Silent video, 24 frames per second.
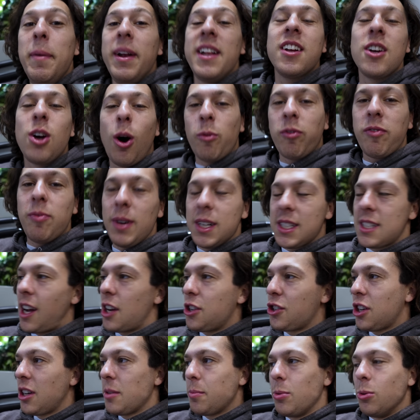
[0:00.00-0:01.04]
mit
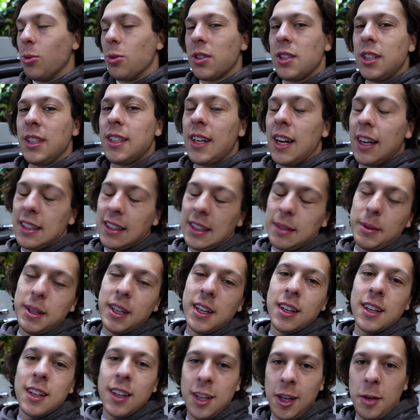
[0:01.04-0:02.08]
Kopfmassage gebucht. Ich danke dir,
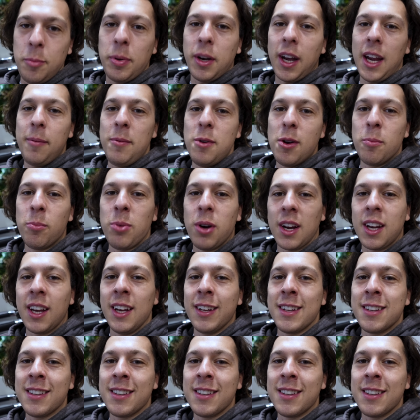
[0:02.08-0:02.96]
Premium-Paket.